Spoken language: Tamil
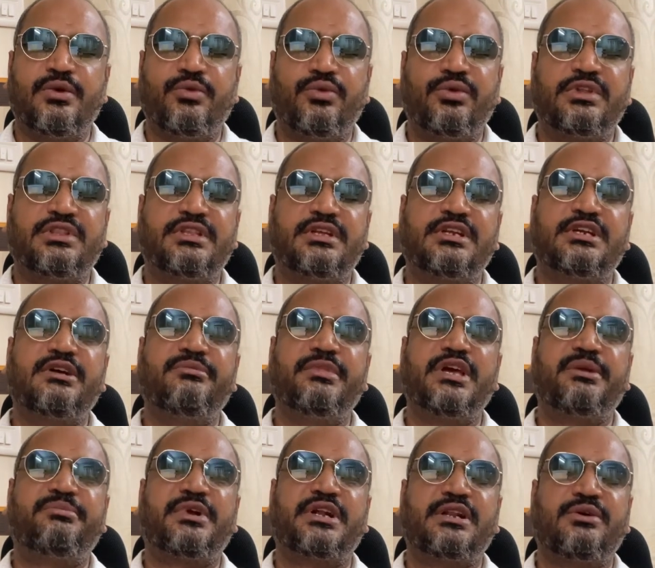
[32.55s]
ஒருத்தருக்கு
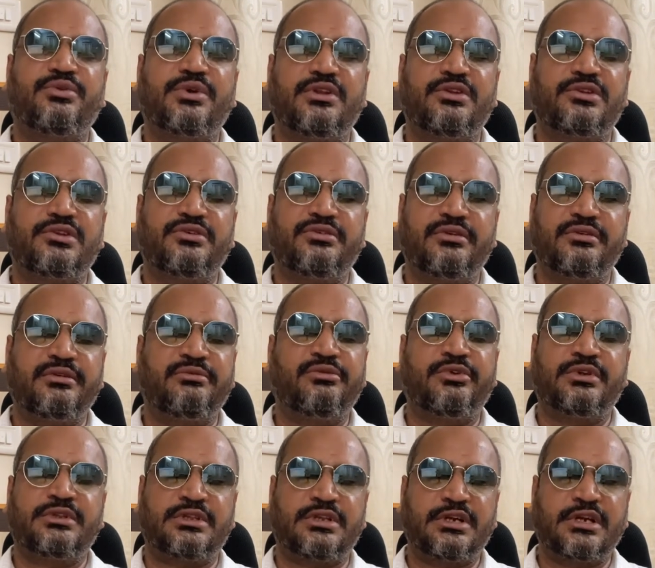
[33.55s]
மேற்பட்ட உடலுறவு
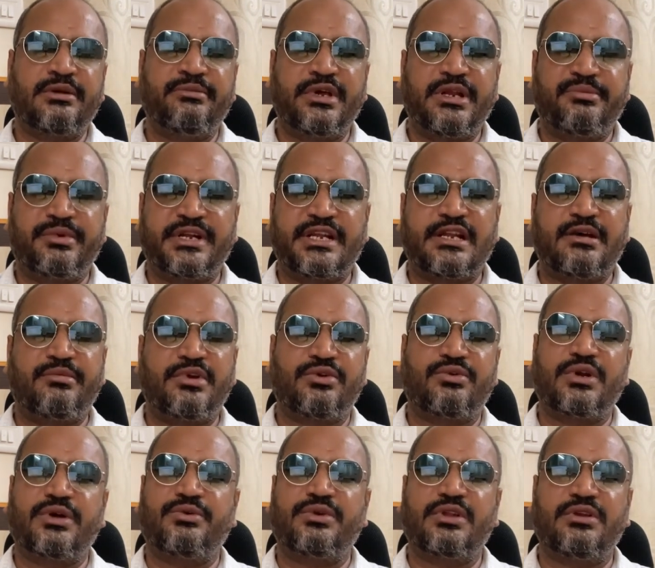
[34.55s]
ஒருத்தருக்கு மேற்பட்ட நபர்
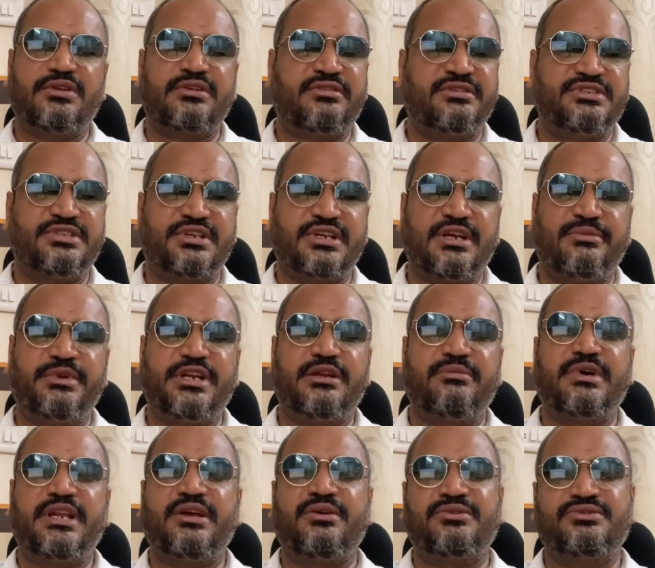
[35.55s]
கூட உடலுறவு வச்சிருக்கேன் அப்படின்ற
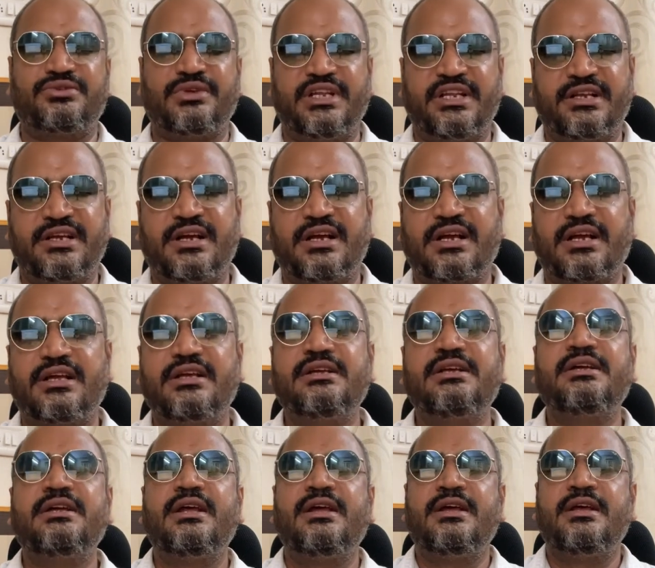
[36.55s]
மாதிரி அவங்க சொல்லியிருக்காங்க
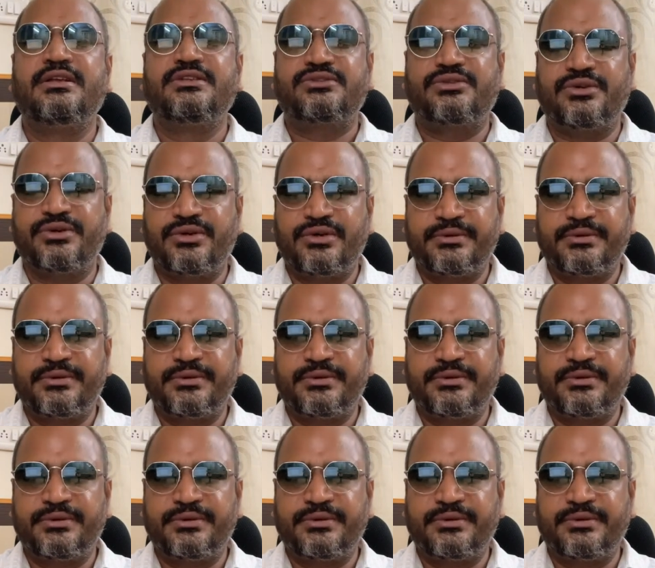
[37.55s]
ஸோ